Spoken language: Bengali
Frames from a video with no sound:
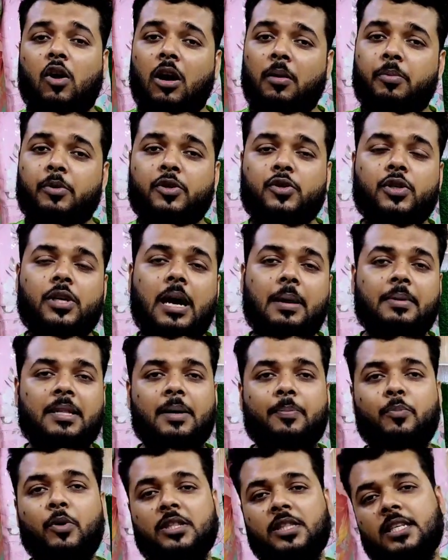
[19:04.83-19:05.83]
আর অবশ্যই
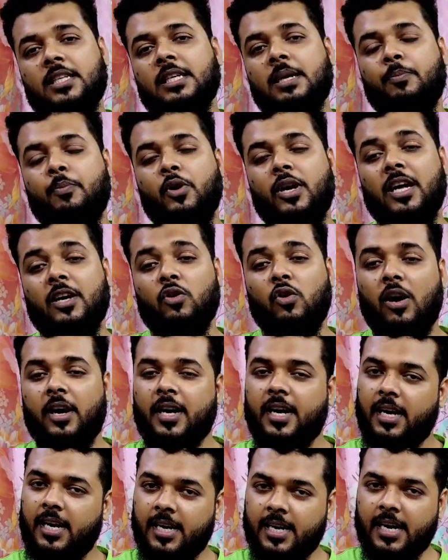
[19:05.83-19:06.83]
আমাদের প্রত্যেকটা প্রোডাক্ট
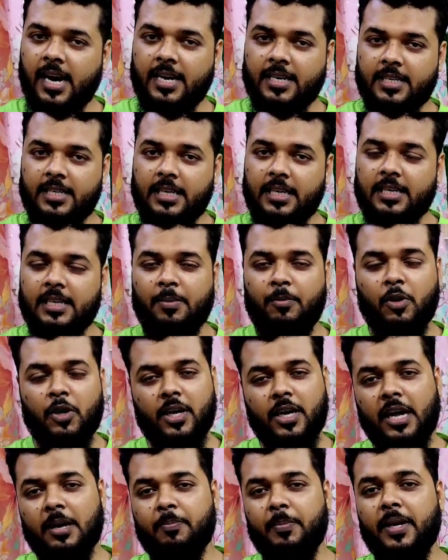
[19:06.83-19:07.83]
রং কালার গ্রান্টি এটা
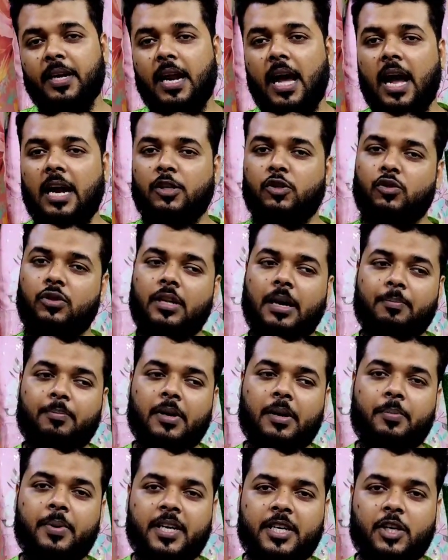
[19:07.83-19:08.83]
মনে রাখবেন আর যদি
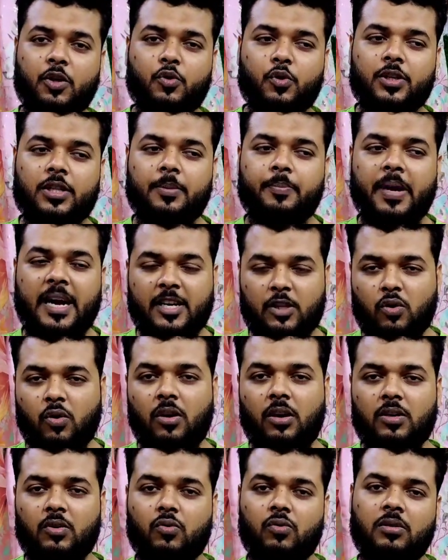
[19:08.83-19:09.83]
আপনারা বিক্রি করতে
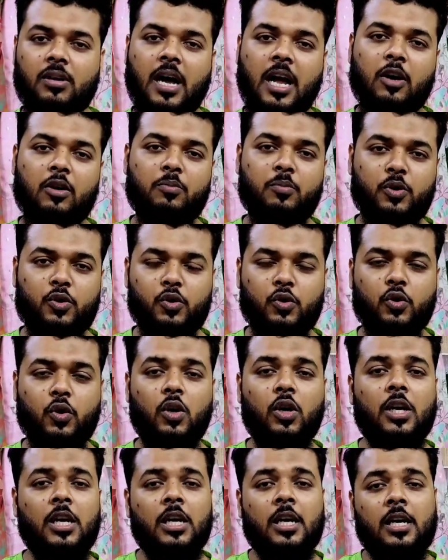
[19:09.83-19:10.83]
ব্যর্থ হন কোনো
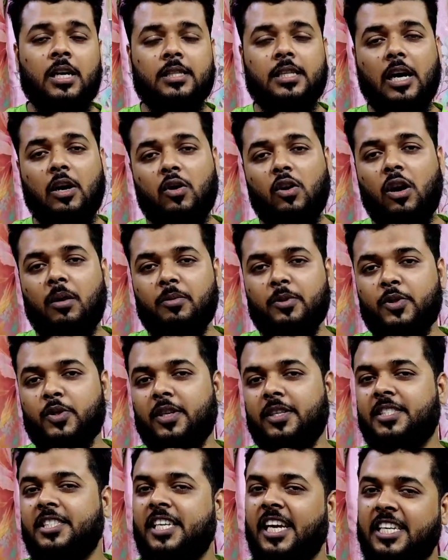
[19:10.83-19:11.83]
কারণবশত তাহলে
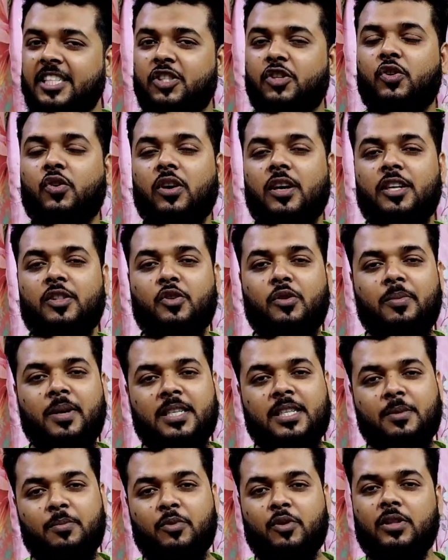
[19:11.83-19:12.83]
অবশ্যই চেঞ্জ করে
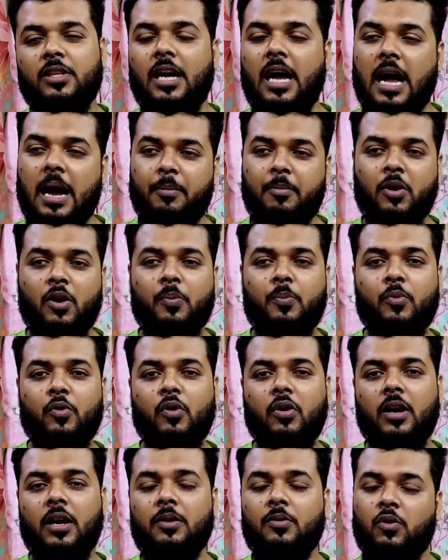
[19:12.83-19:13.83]
দুই মাসের মধ্যে আবারও
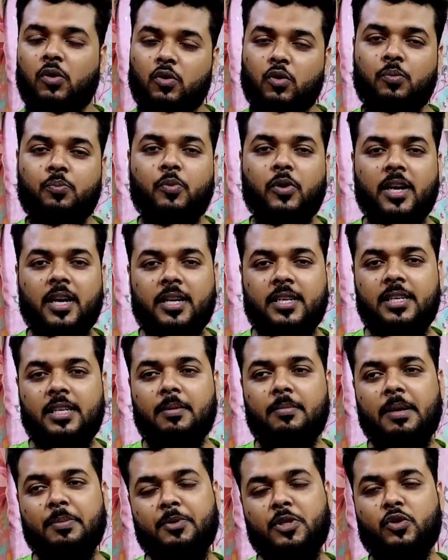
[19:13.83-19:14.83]
পুনরায় নতুন প্রোডাক্ট
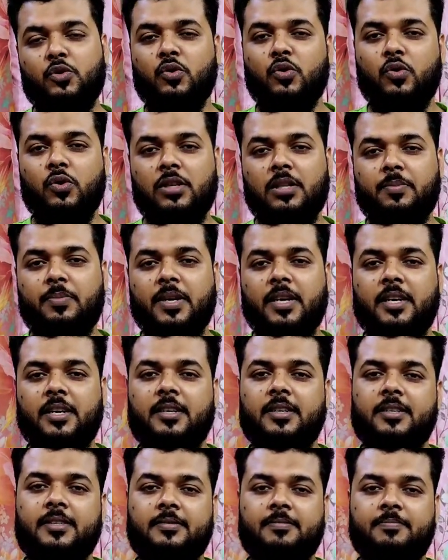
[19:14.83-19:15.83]
নিয়ে ব্যবসা শুরু করতে
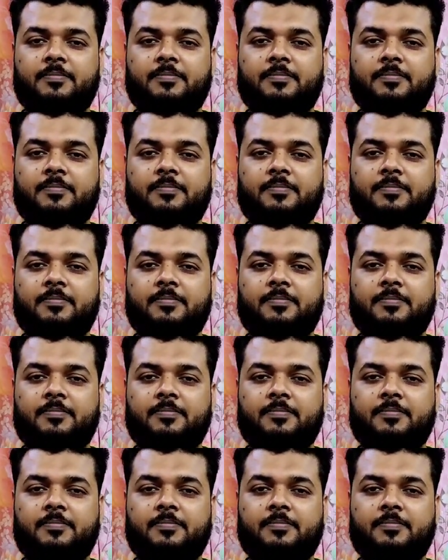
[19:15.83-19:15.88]
পারেন